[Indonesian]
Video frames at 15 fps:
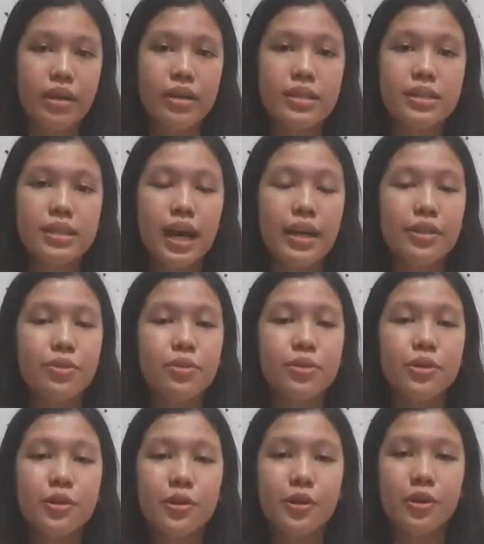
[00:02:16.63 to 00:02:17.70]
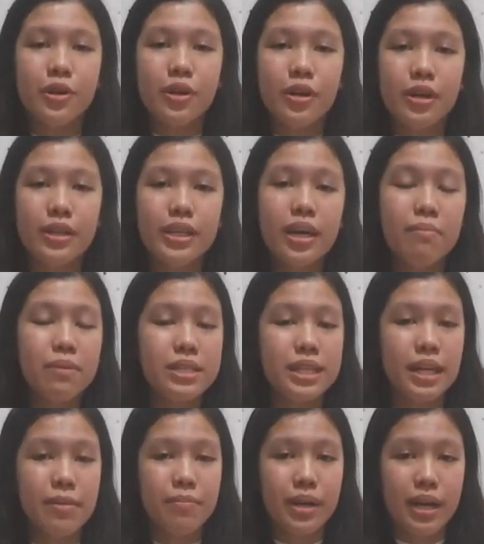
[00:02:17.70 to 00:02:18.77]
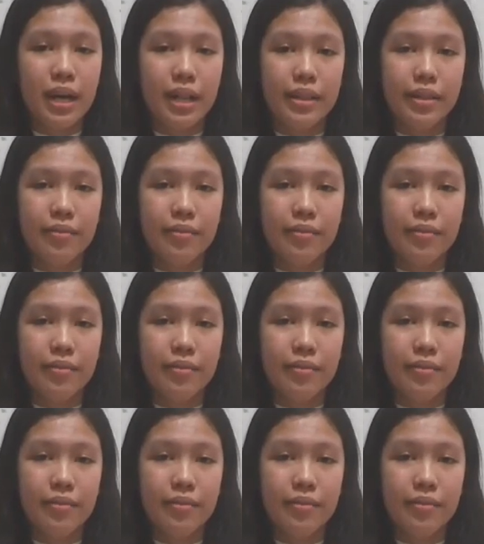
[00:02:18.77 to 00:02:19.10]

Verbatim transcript: Setelah itu, dia menjadi berkat.